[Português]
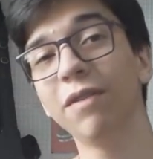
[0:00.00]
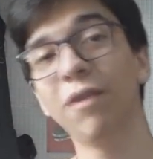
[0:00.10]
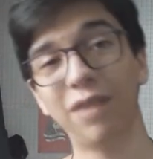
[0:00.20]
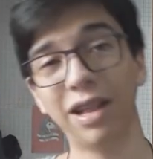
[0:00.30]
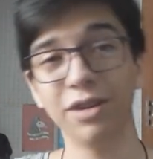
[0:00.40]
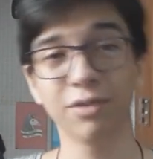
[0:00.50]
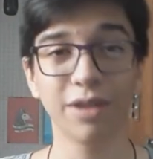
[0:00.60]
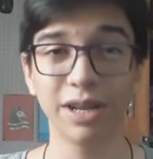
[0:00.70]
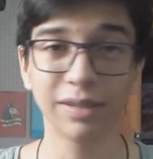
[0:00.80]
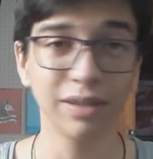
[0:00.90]
Eu vou falar de
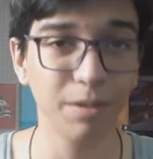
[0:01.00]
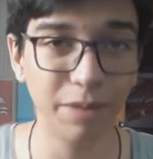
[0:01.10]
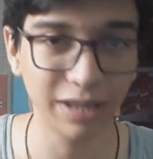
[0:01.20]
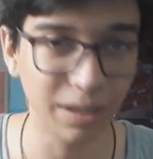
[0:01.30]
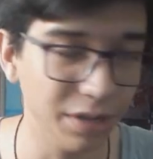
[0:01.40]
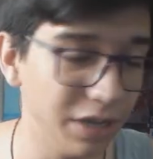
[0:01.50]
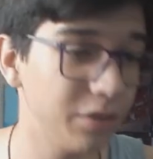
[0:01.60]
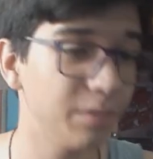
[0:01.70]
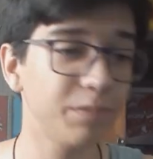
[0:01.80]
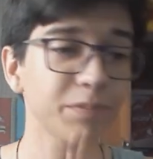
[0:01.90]
coração
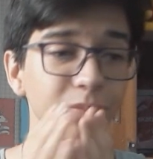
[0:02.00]
abertamente